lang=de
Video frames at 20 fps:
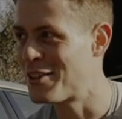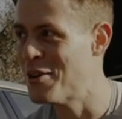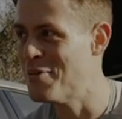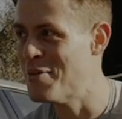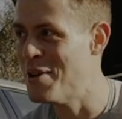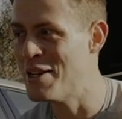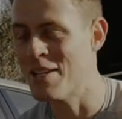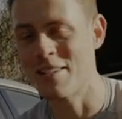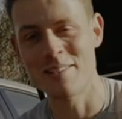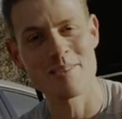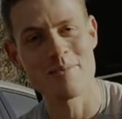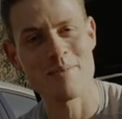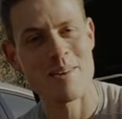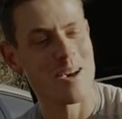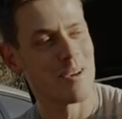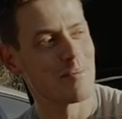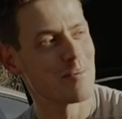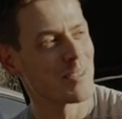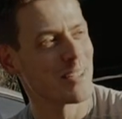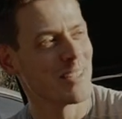zumindest im
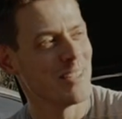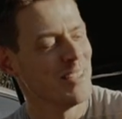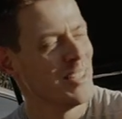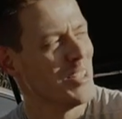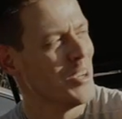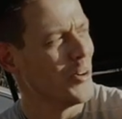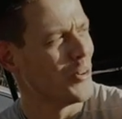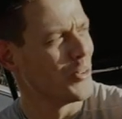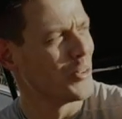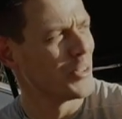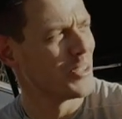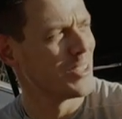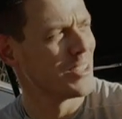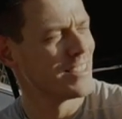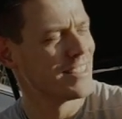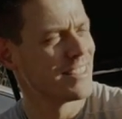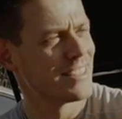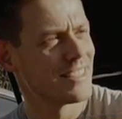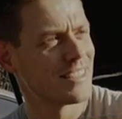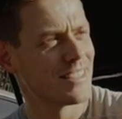Herbst.
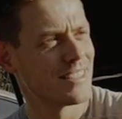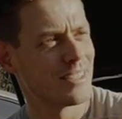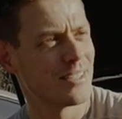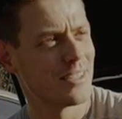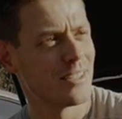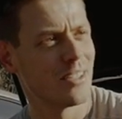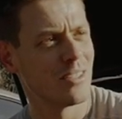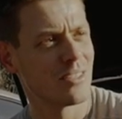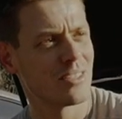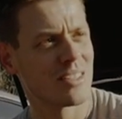Und äh,